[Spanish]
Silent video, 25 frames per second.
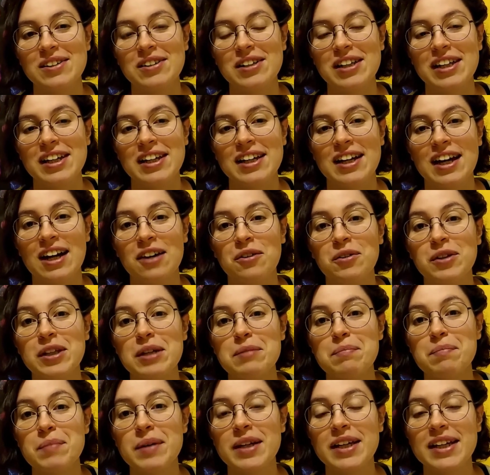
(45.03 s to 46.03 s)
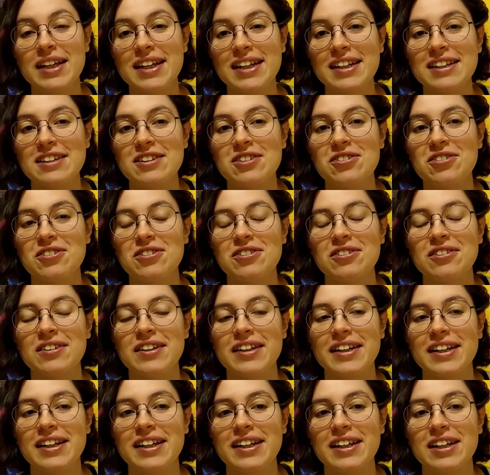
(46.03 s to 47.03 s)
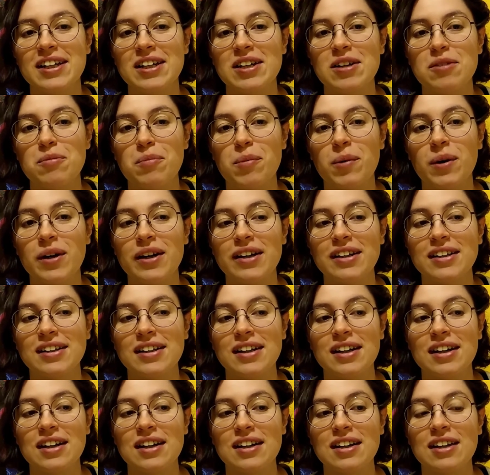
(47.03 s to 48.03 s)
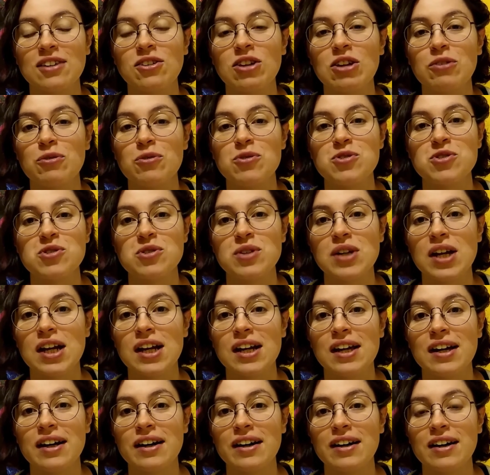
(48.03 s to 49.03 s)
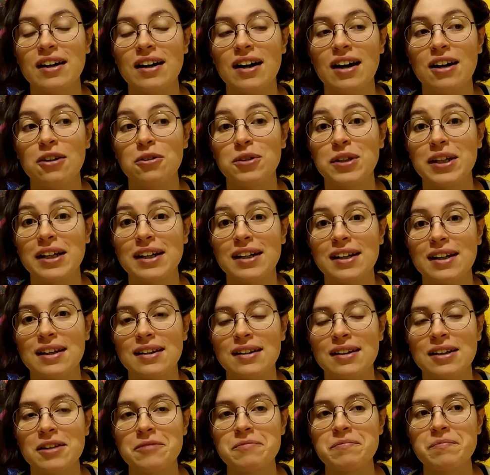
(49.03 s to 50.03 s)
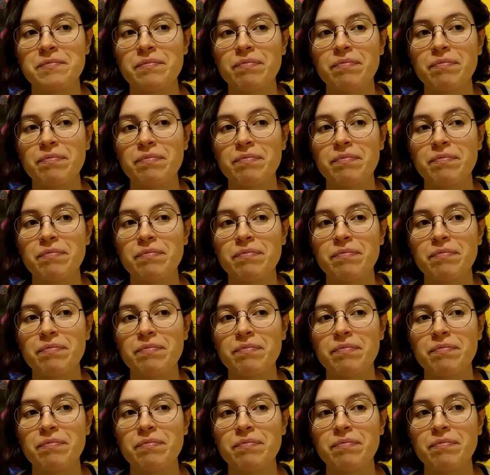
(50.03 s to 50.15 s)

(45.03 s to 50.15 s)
eh, algo tan pequeño eh, puede estar dándole funcionalidad a algo tan grande,